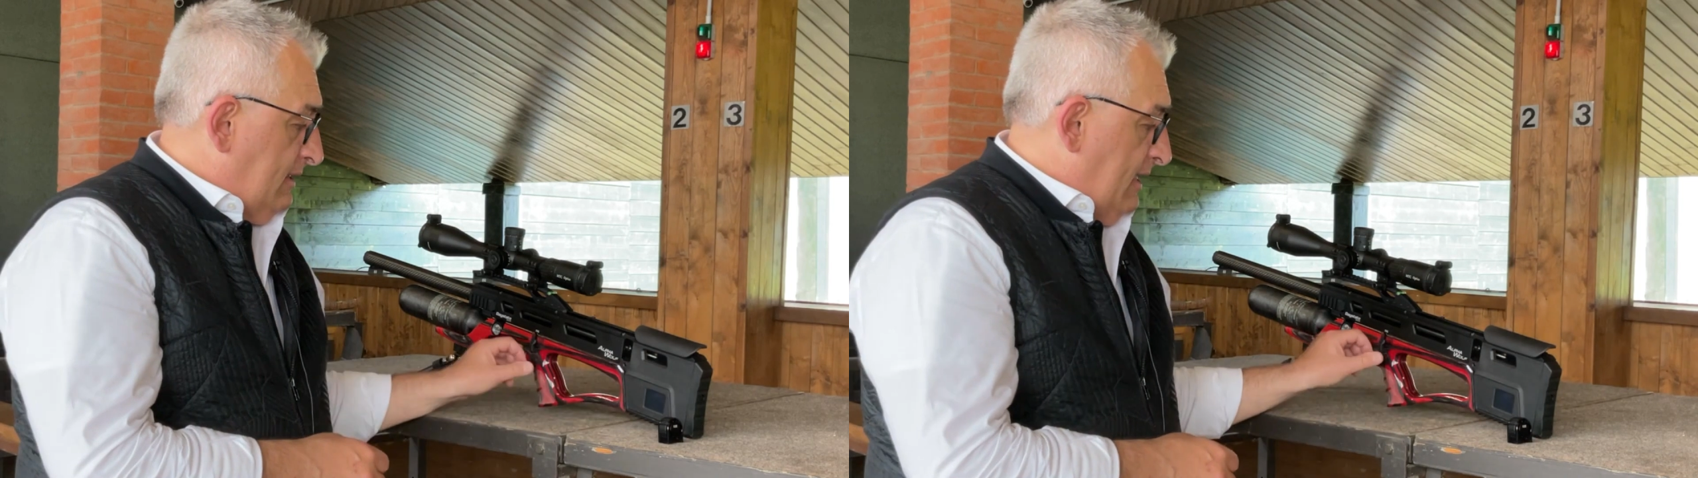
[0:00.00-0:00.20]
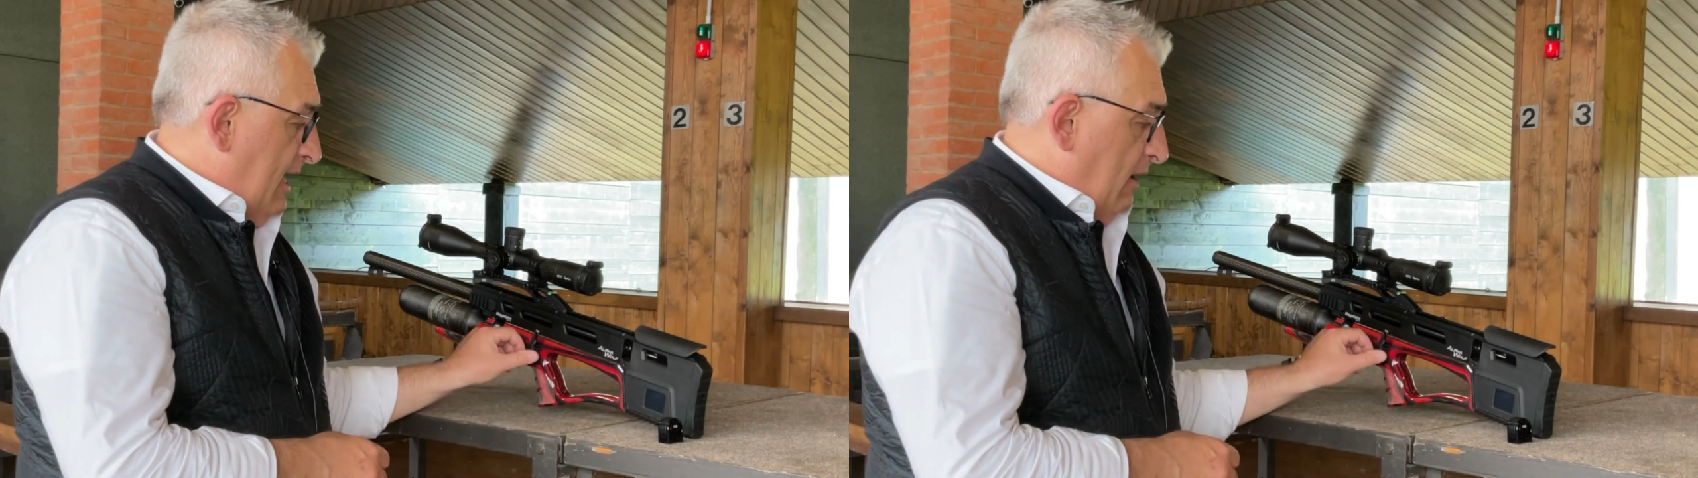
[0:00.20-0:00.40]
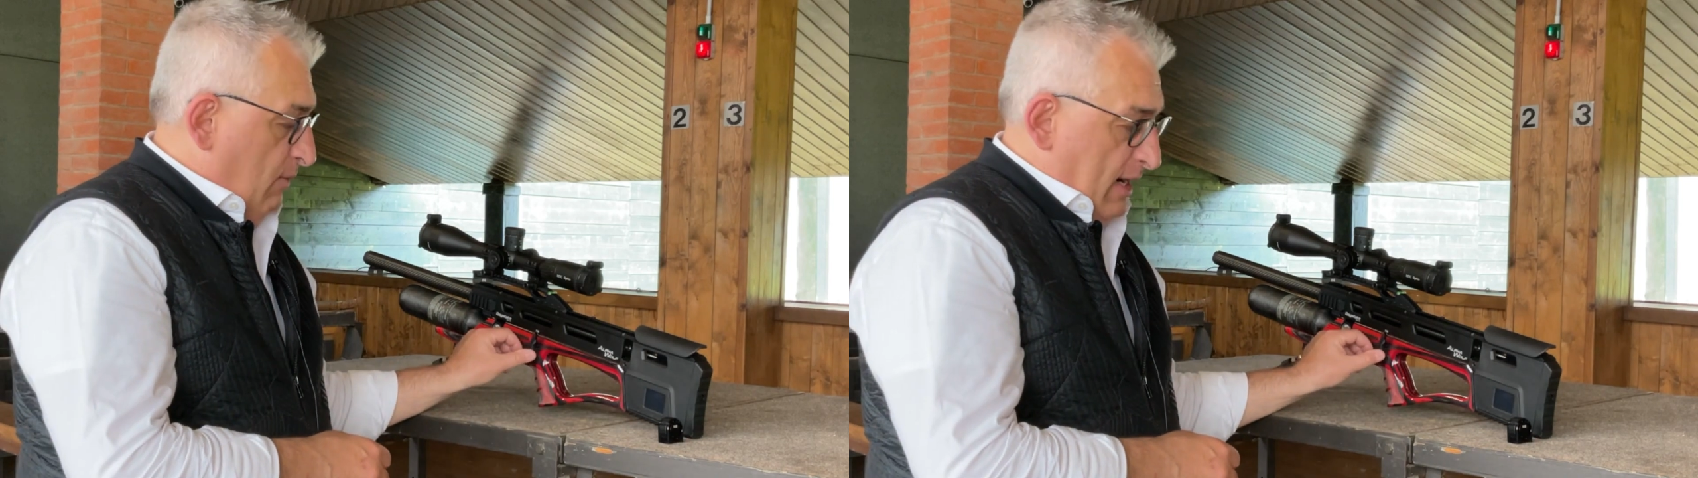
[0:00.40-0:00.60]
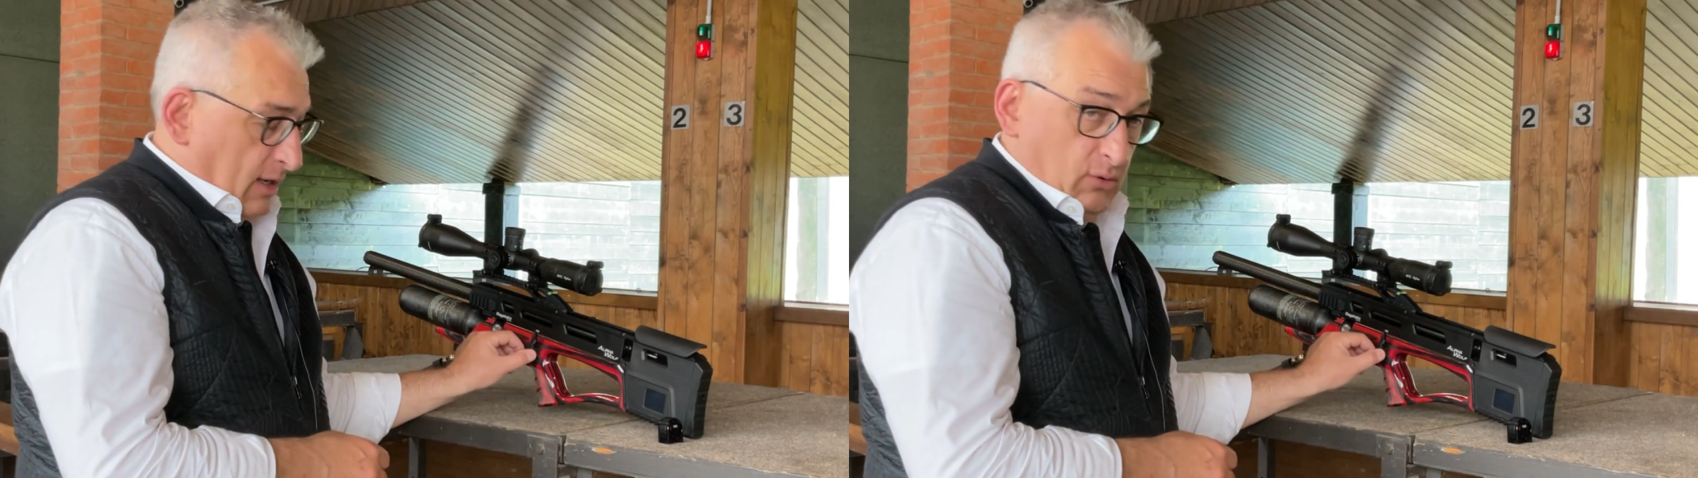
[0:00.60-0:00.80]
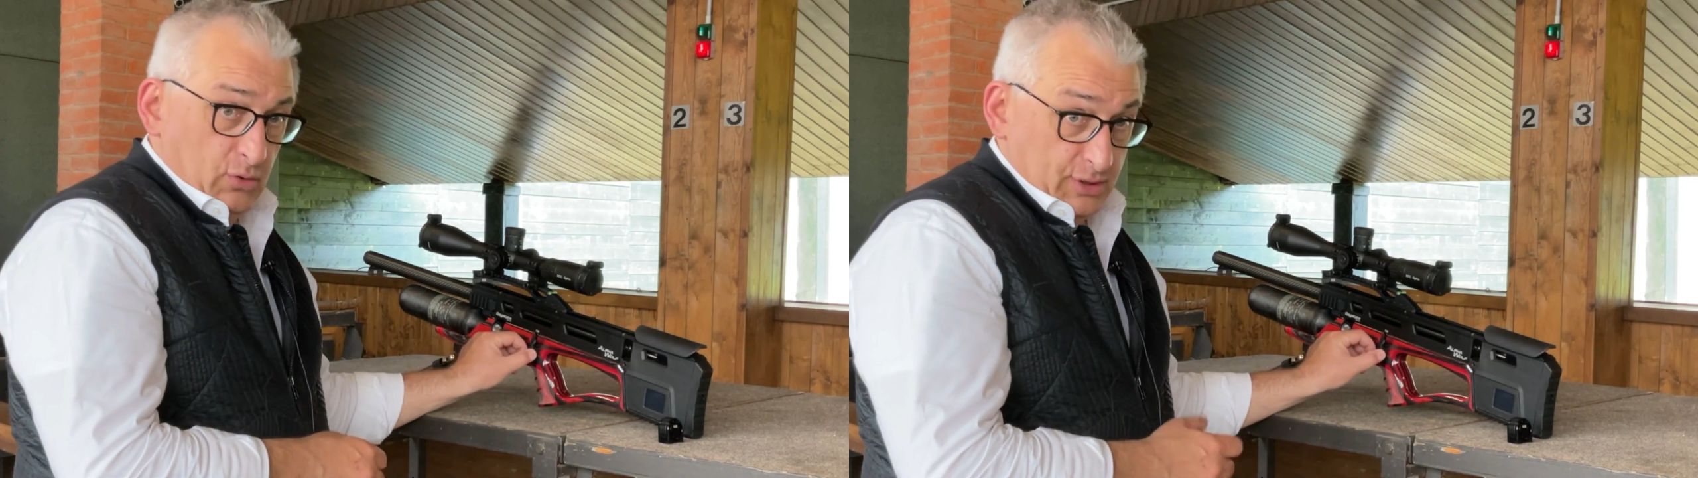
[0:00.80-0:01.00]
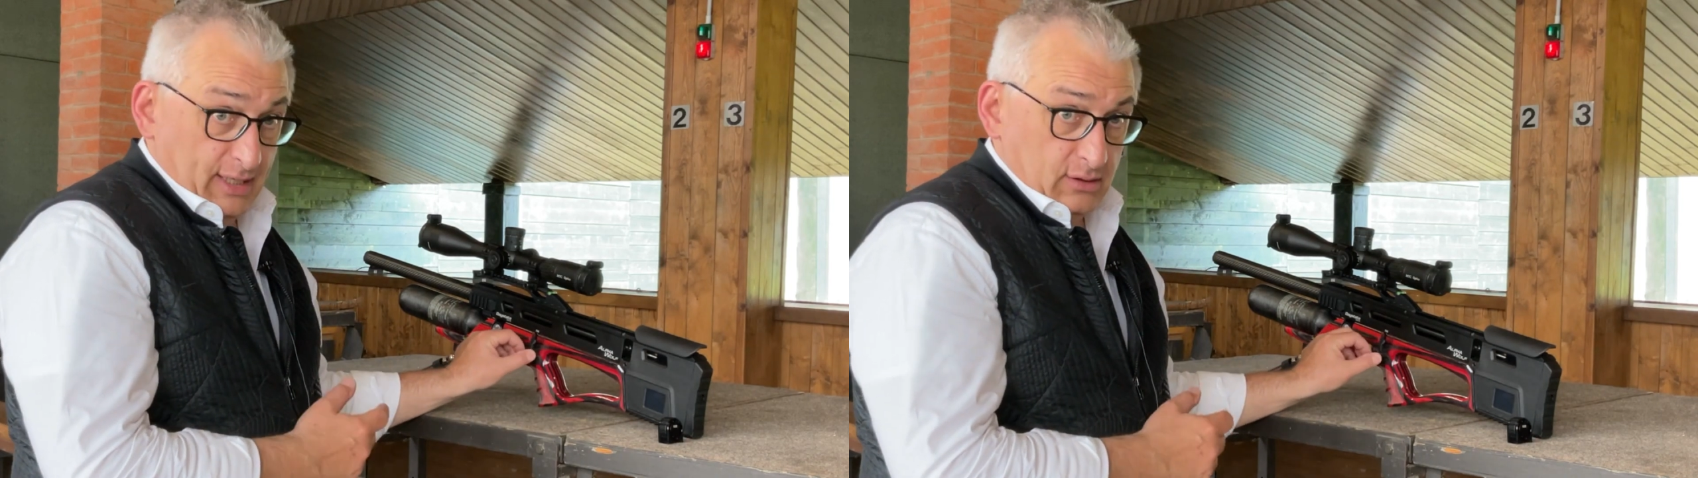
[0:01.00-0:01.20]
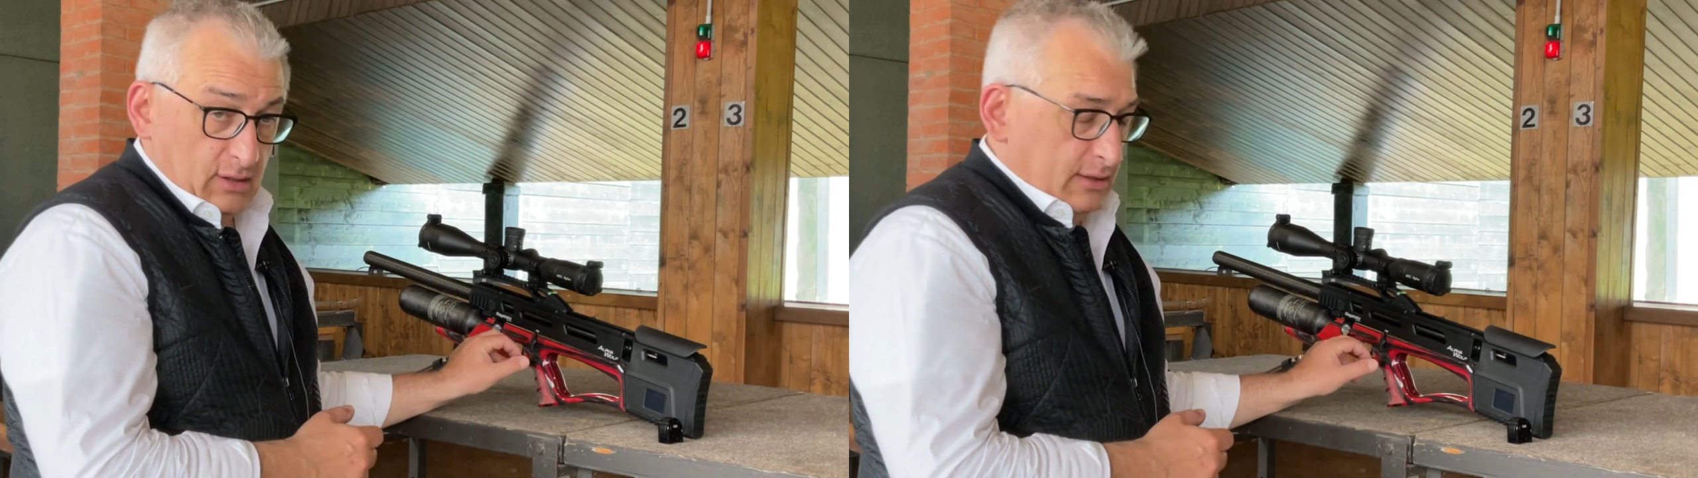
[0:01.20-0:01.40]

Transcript: è quella con lo scatto